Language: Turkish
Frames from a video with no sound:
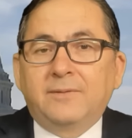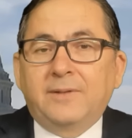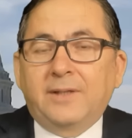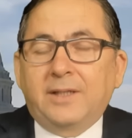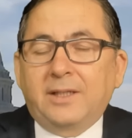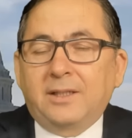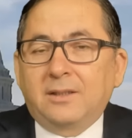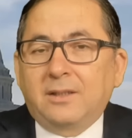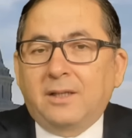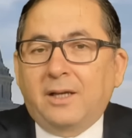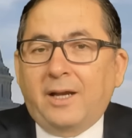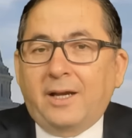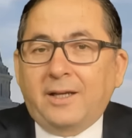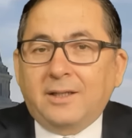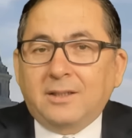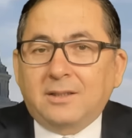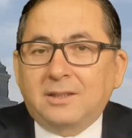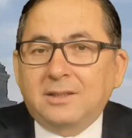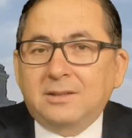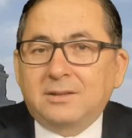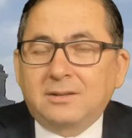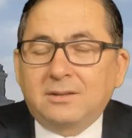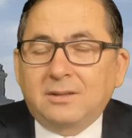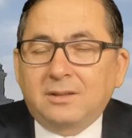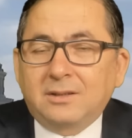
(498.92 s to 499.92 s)
Ve
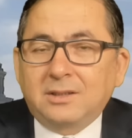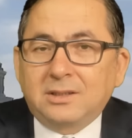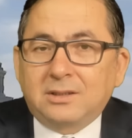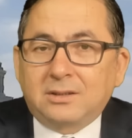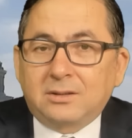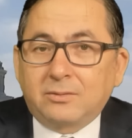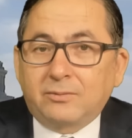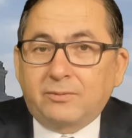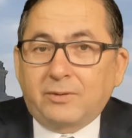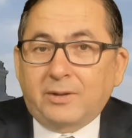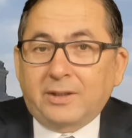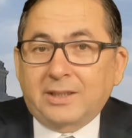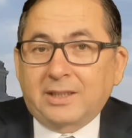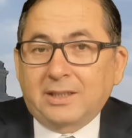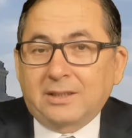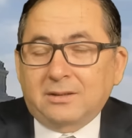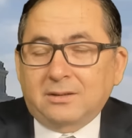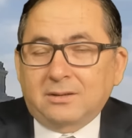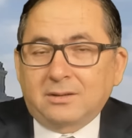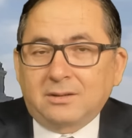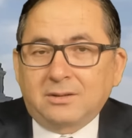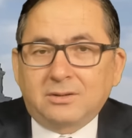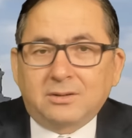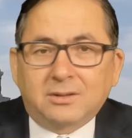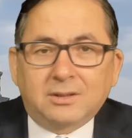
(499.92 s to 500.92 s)
herkesin ittifak
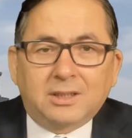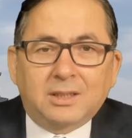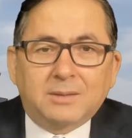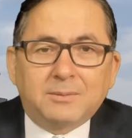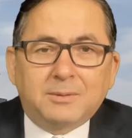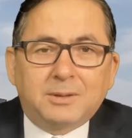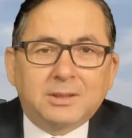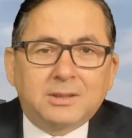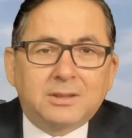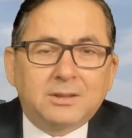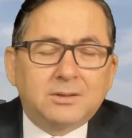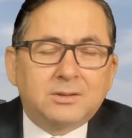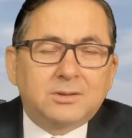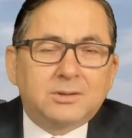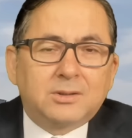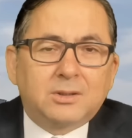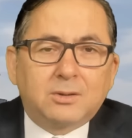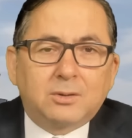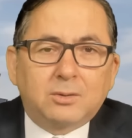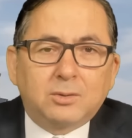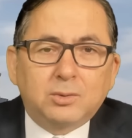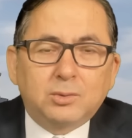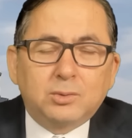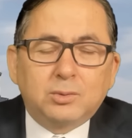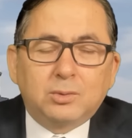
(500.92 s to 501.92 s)
etti işte Kemal
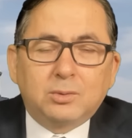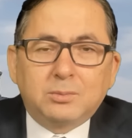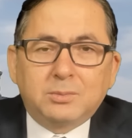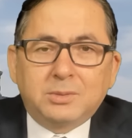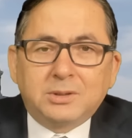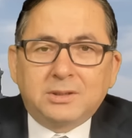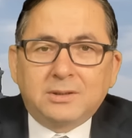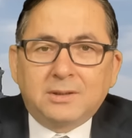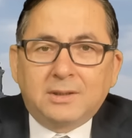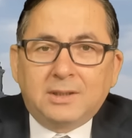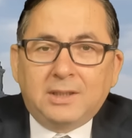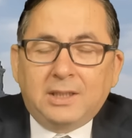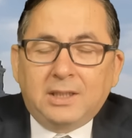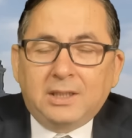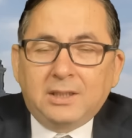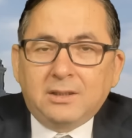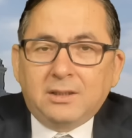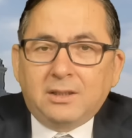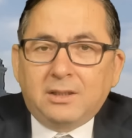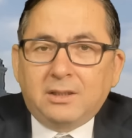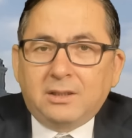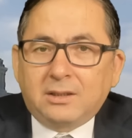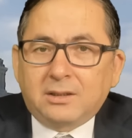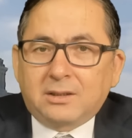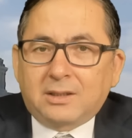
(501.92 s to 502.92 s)
Kılıçdaroğlu dün bir
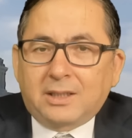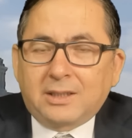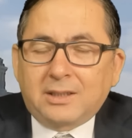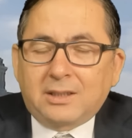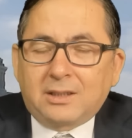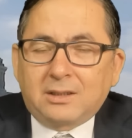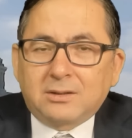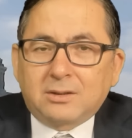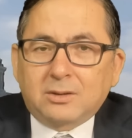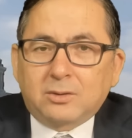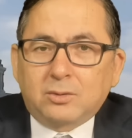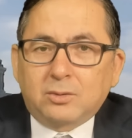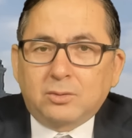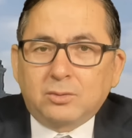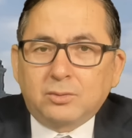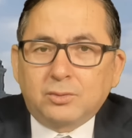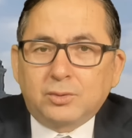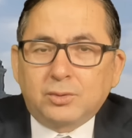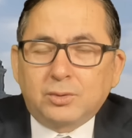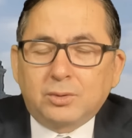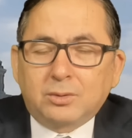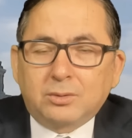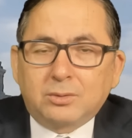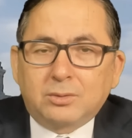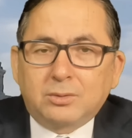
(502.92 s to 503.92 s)
e, kanalda
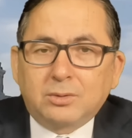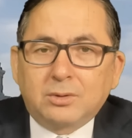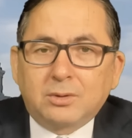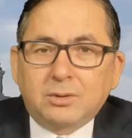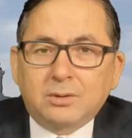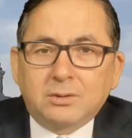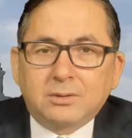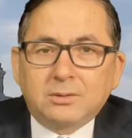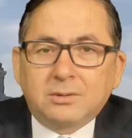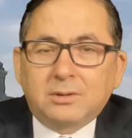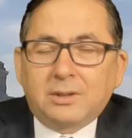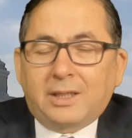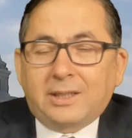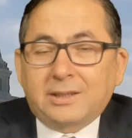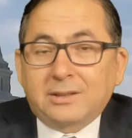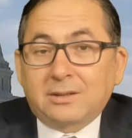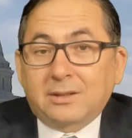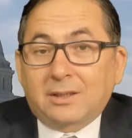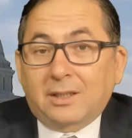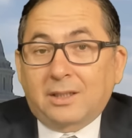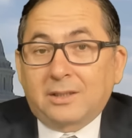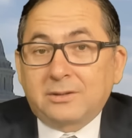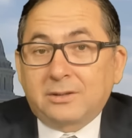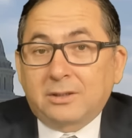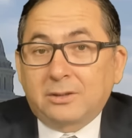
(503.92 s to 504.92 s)
konuşuyordu. E,
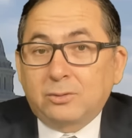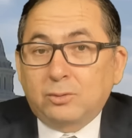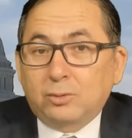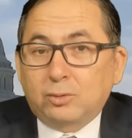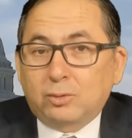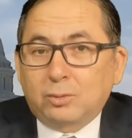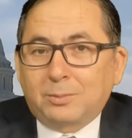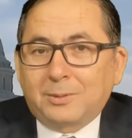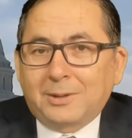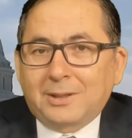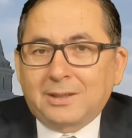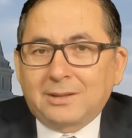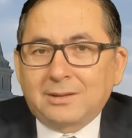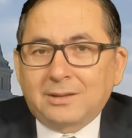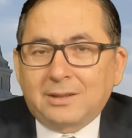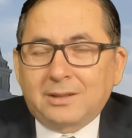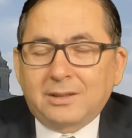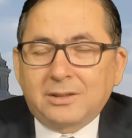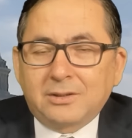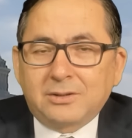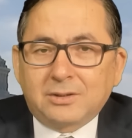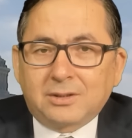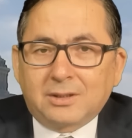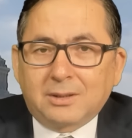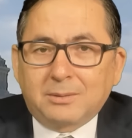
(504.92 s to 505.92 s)
artık ancak YouTube
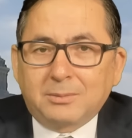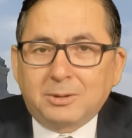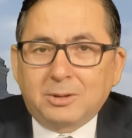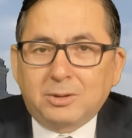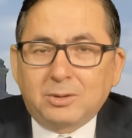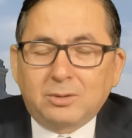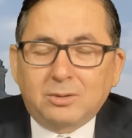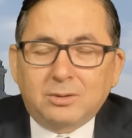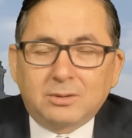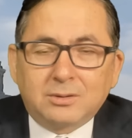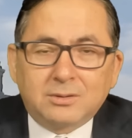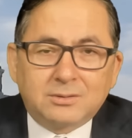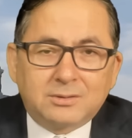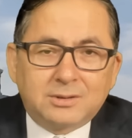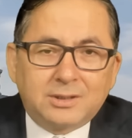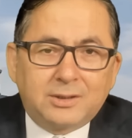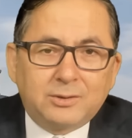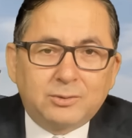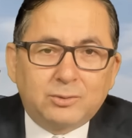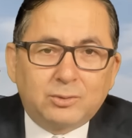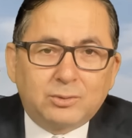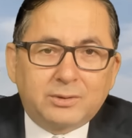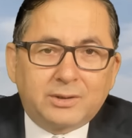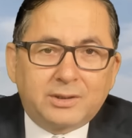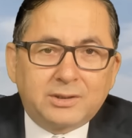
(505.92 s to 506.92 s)
kanallarına çıkabiliyor,
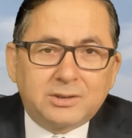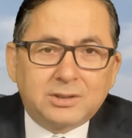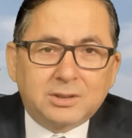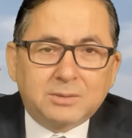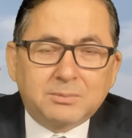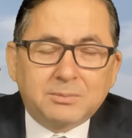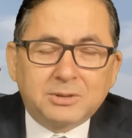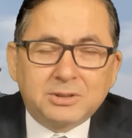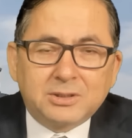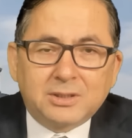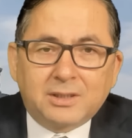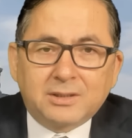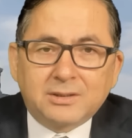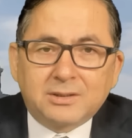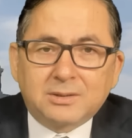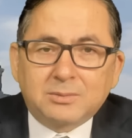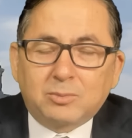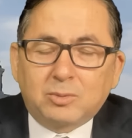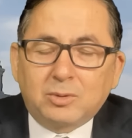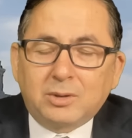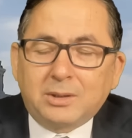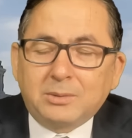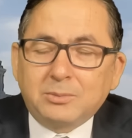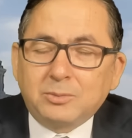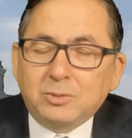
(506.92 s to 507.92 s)
televizyonlara çıkma
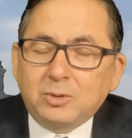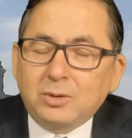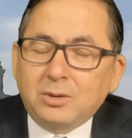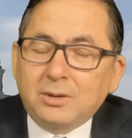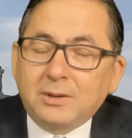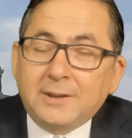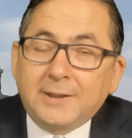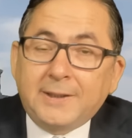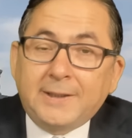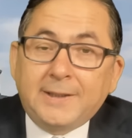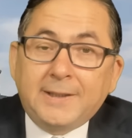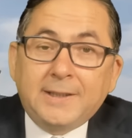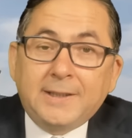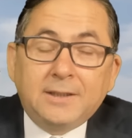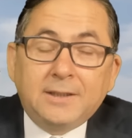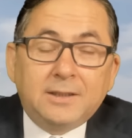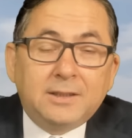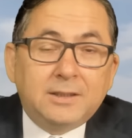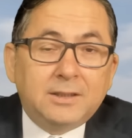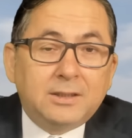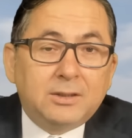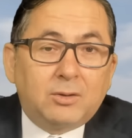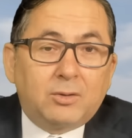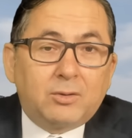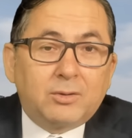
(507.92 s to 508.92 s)
şansı bulamıyor
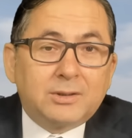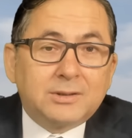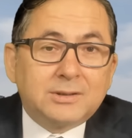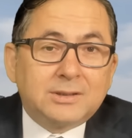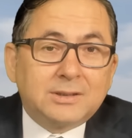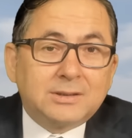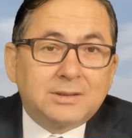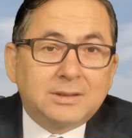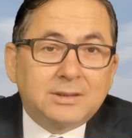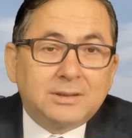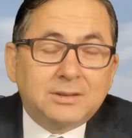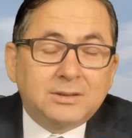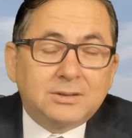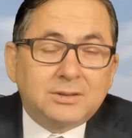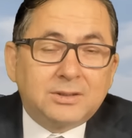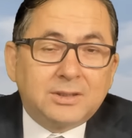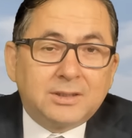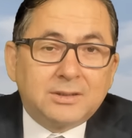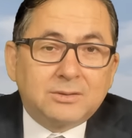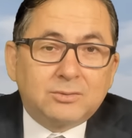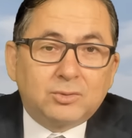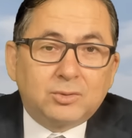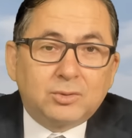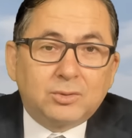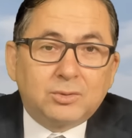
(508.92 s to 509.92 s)
e, orada dediği
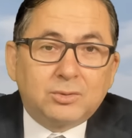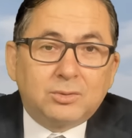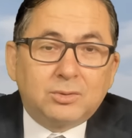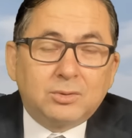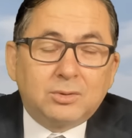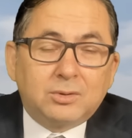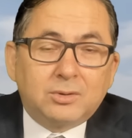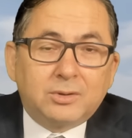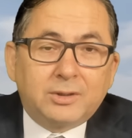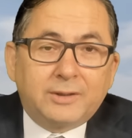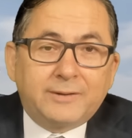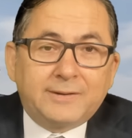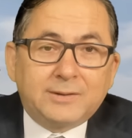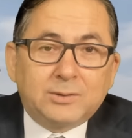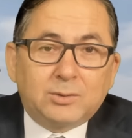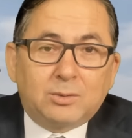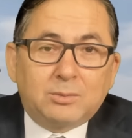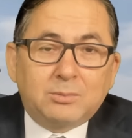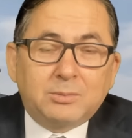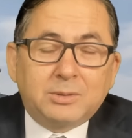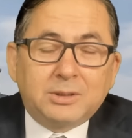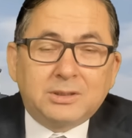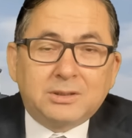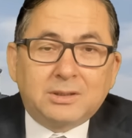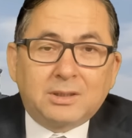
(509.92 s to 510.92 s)
şey şuydu. Evet
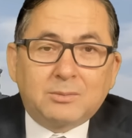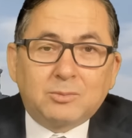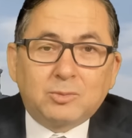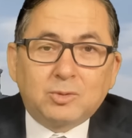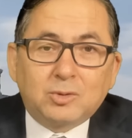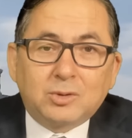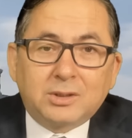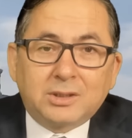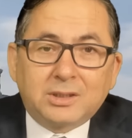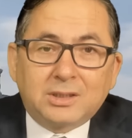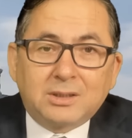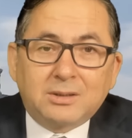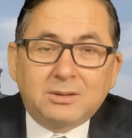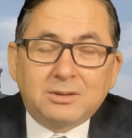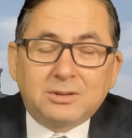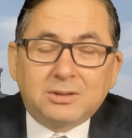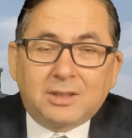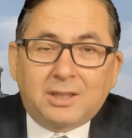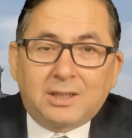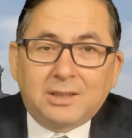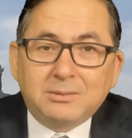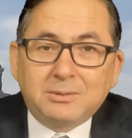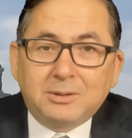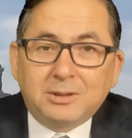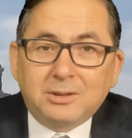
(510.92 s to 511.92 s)
15 Temmuz'la ilgili
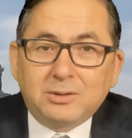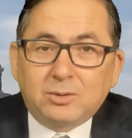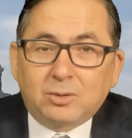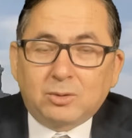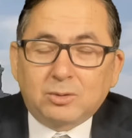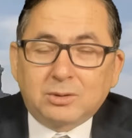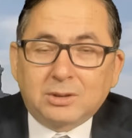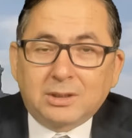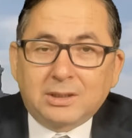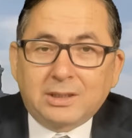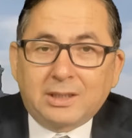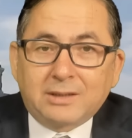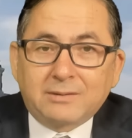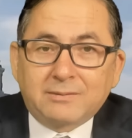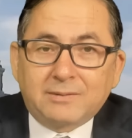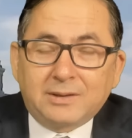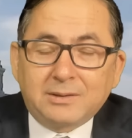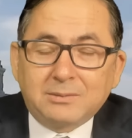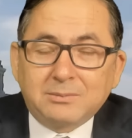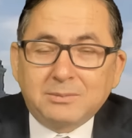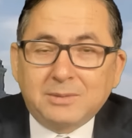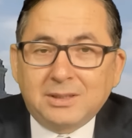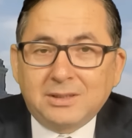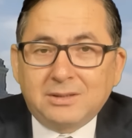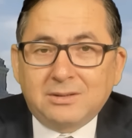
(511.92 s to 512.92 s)
şaibeli noktalar
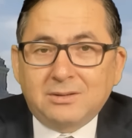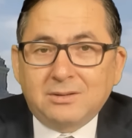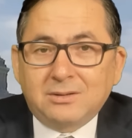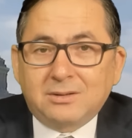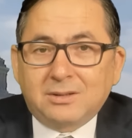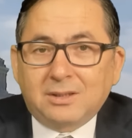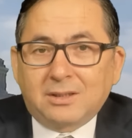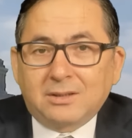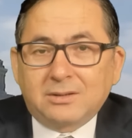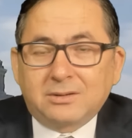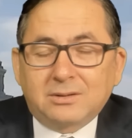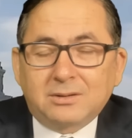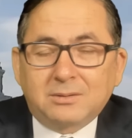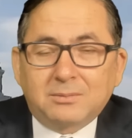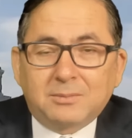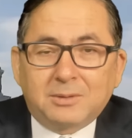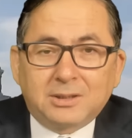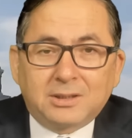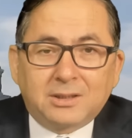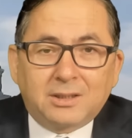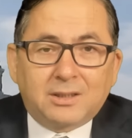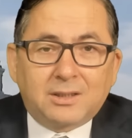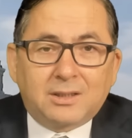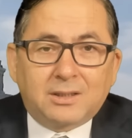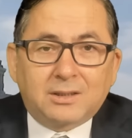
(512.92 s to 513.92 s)
var. Meclisi
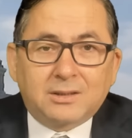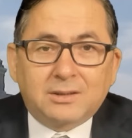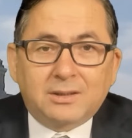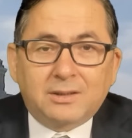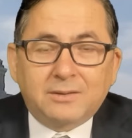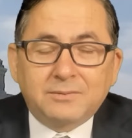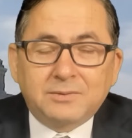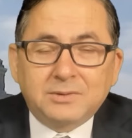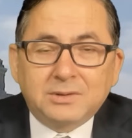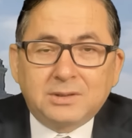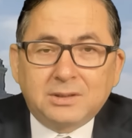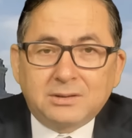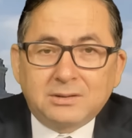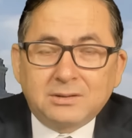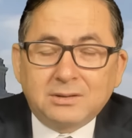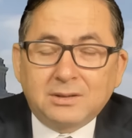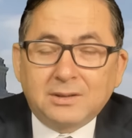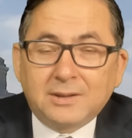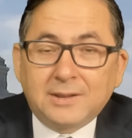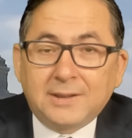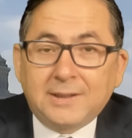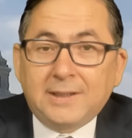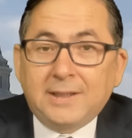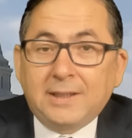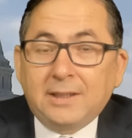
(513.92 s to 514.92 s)
çalıştırmadılar. Hakan
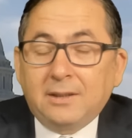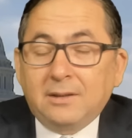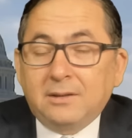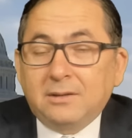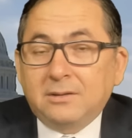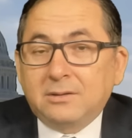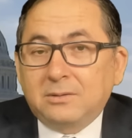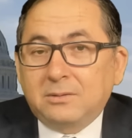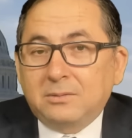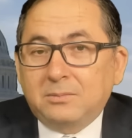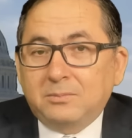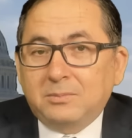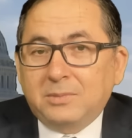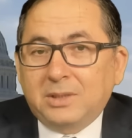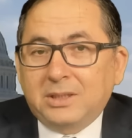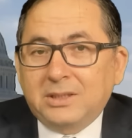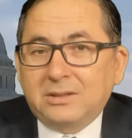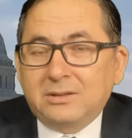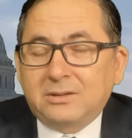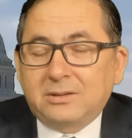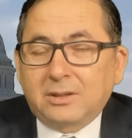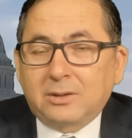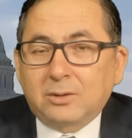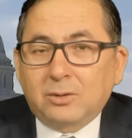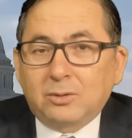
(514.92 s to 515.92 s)
Fidan'ı e,
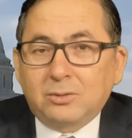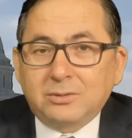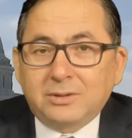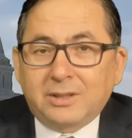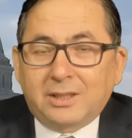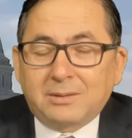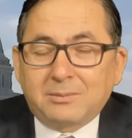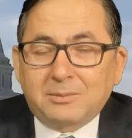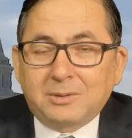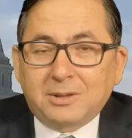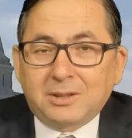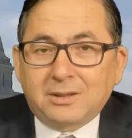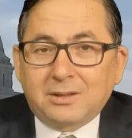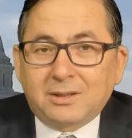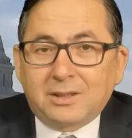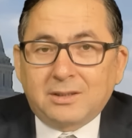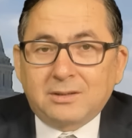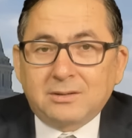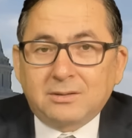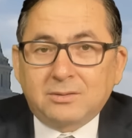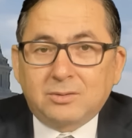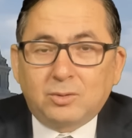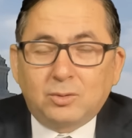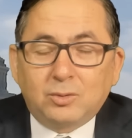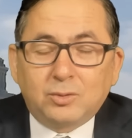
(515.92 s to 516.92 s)
meclise
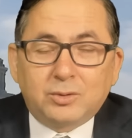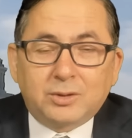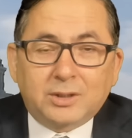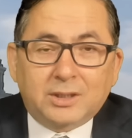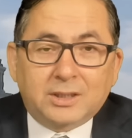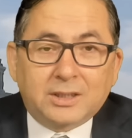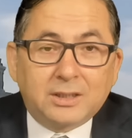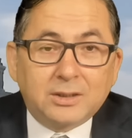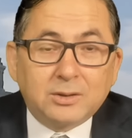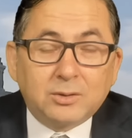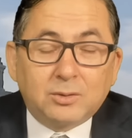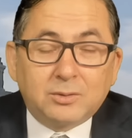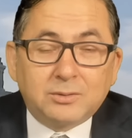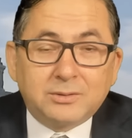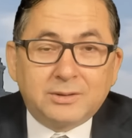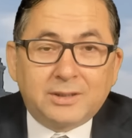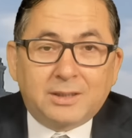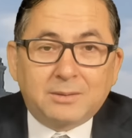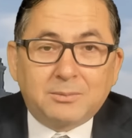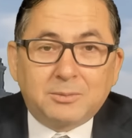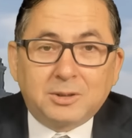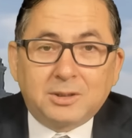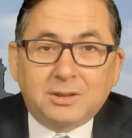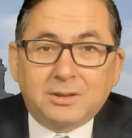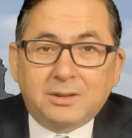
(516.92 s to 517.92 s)
göndermediler. Hulusi Akar'ı
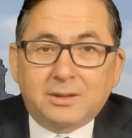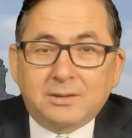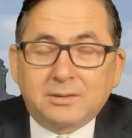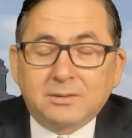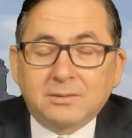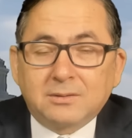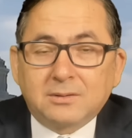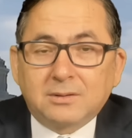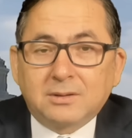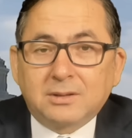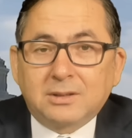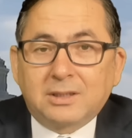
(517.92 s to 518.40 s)
göndermediler.